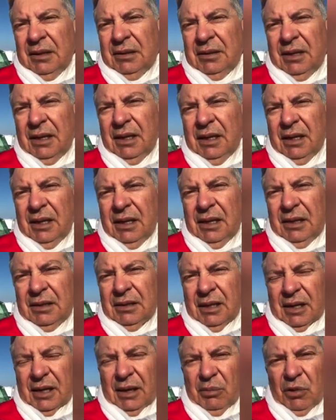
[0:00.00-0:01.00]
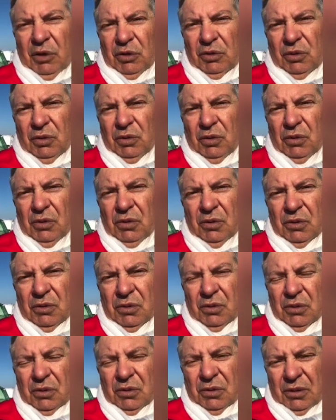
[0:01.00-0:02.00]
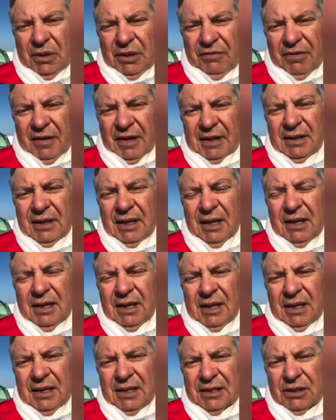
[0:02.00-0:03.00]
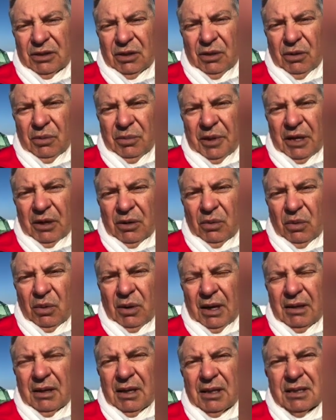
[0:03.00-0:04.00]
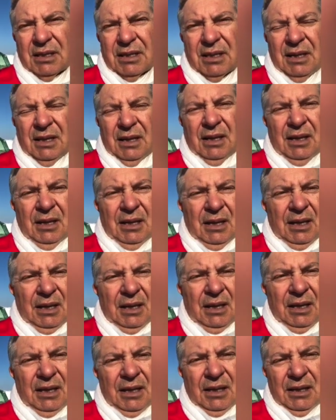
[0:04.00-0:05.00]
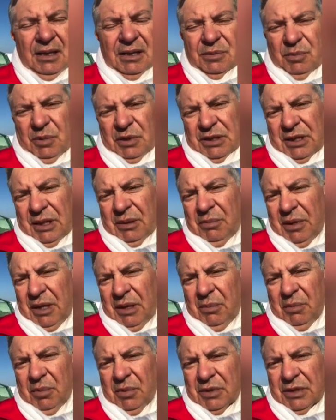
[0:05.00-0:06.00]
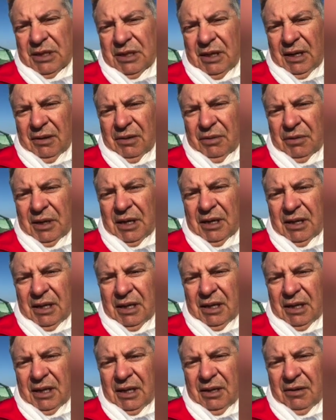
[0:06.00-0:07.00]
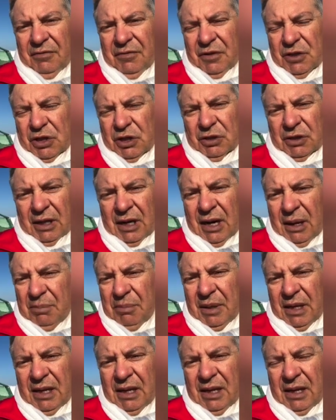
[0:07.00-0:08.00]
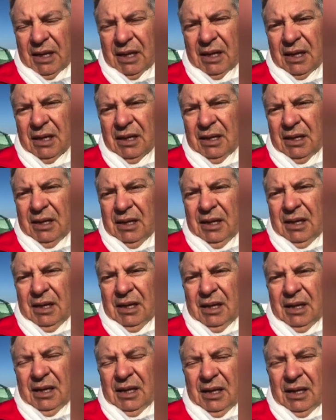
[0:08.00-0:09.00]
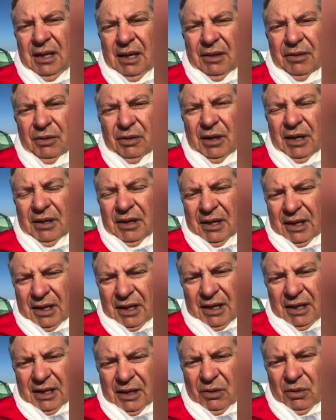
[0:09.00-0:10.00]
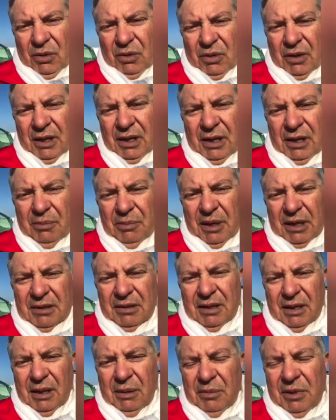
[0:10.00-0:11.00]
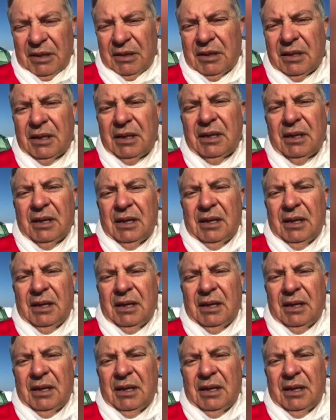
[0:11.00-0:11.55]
del terremoto, infectadas, no bien curadas. Y después también pues en la zona de fisioterapia, en la zona de ginecología prácticamente